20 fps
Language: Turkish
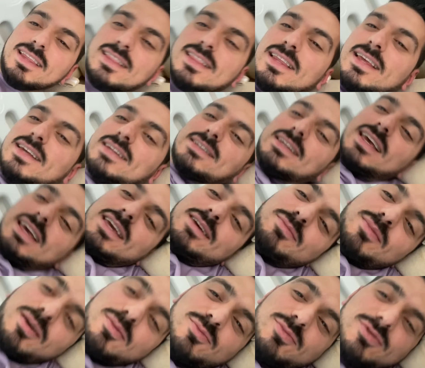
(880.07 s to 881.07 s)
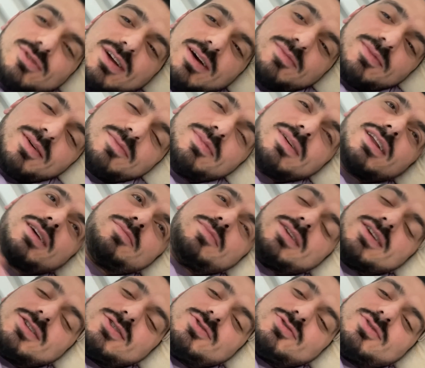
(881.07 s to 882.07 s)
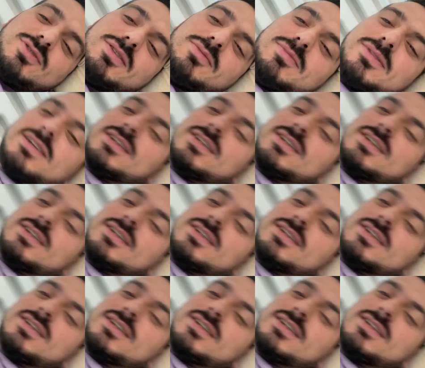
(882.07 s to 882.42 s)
Neyse Eymen Boran da bana benziyor değil mi